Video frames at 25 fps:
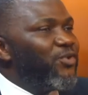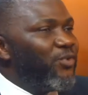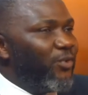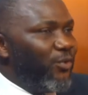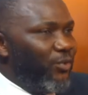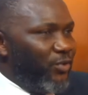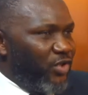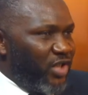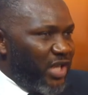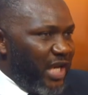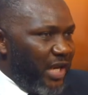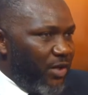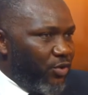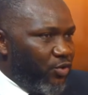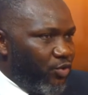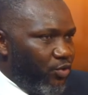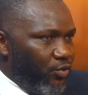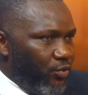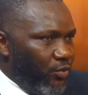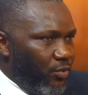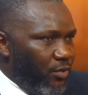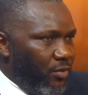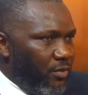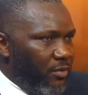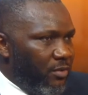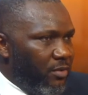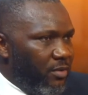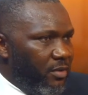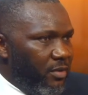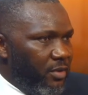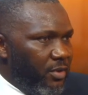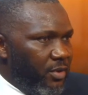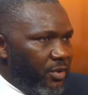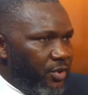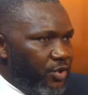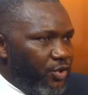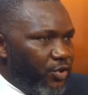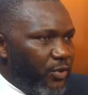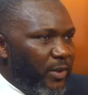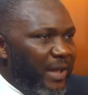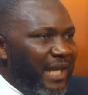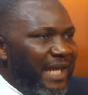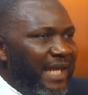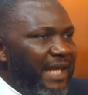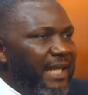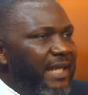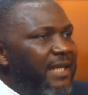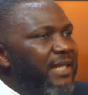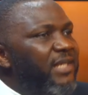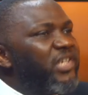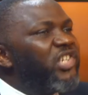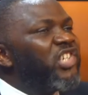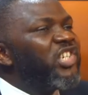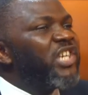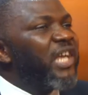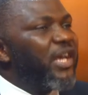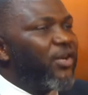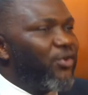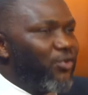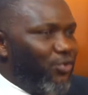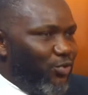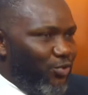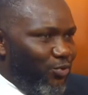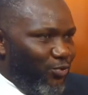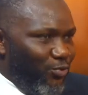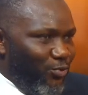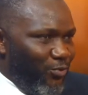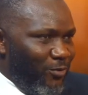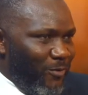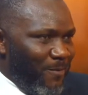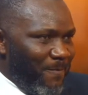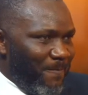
de chaque jour. Je lis chaque jour.